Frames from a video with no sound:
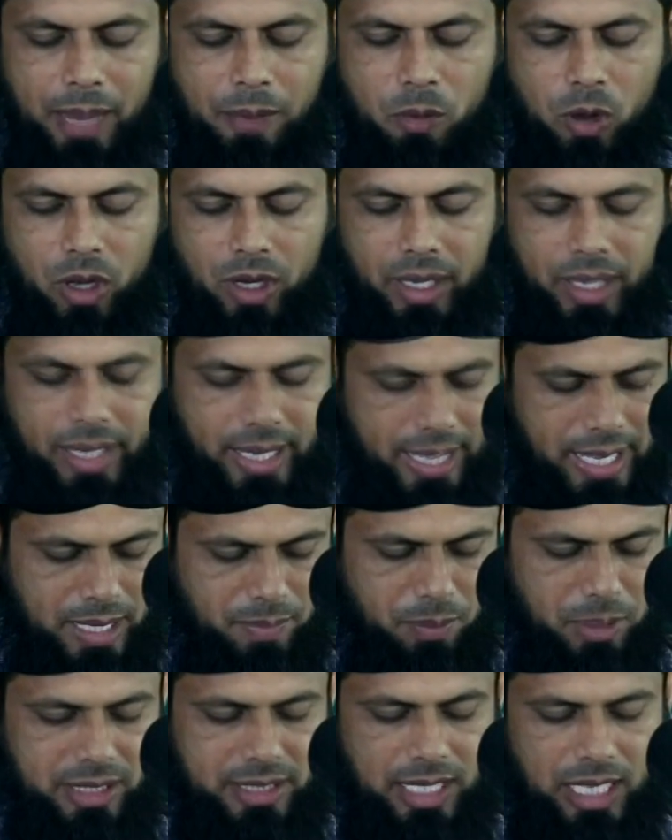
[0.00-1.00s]
এবং
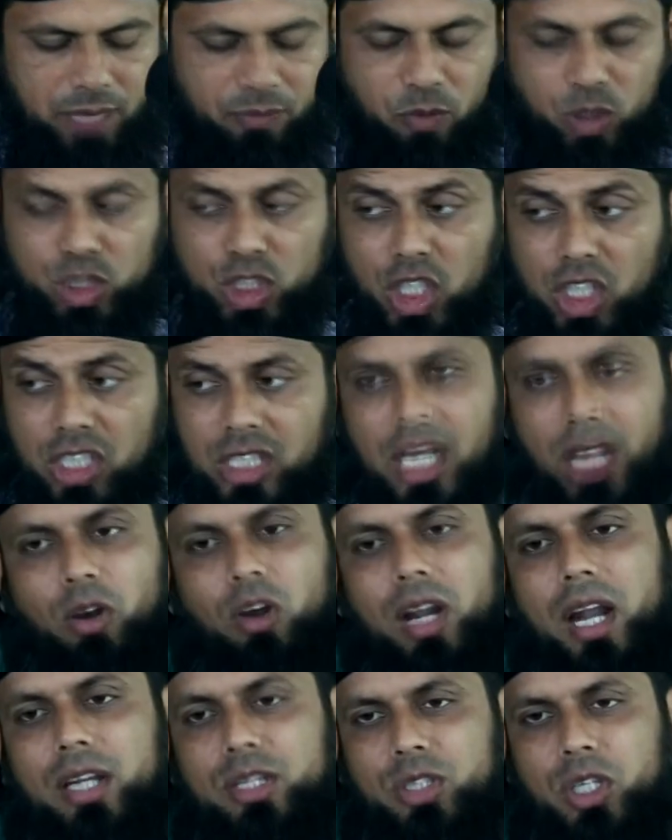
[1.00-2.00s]
ন্যায় বিচার প্রতিষ্ঠা
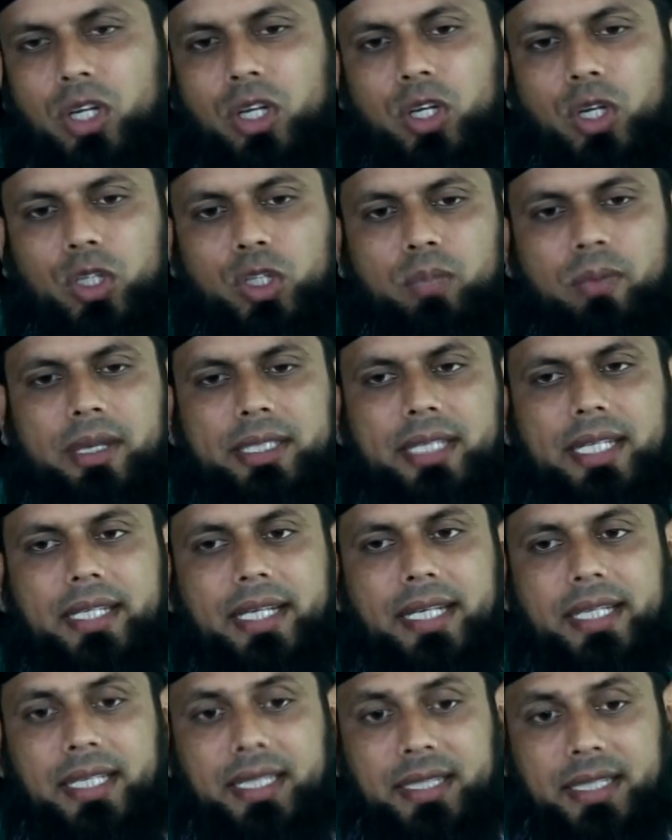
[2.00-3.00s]
করার জন্য
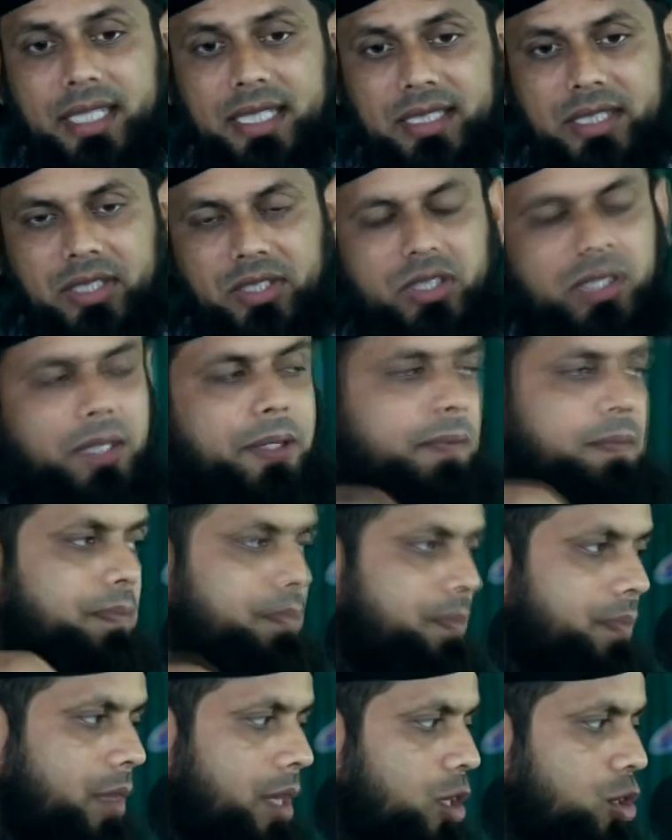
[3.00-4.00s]
তোমাদেরকে নির্দেশ দিছে
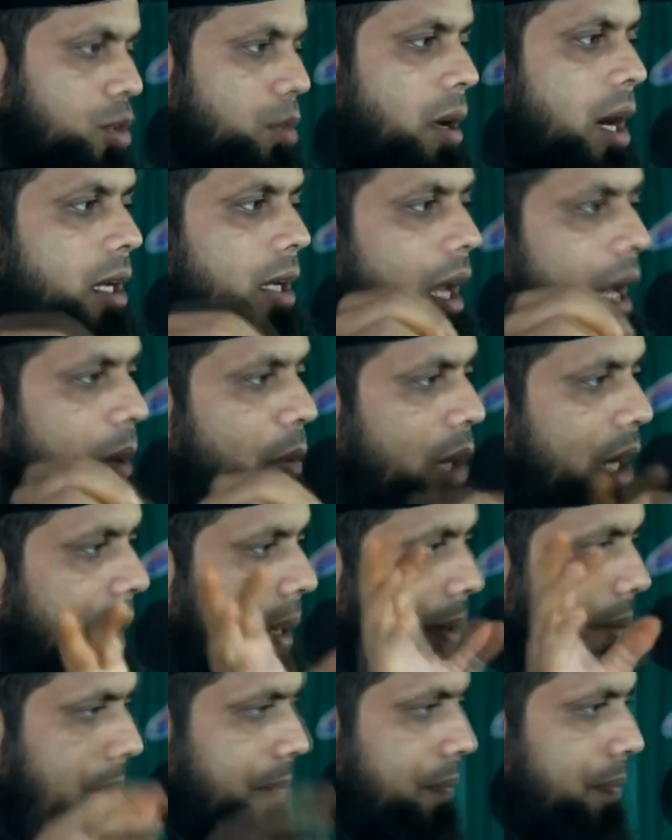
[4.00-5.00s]
আল্লাহ বলেন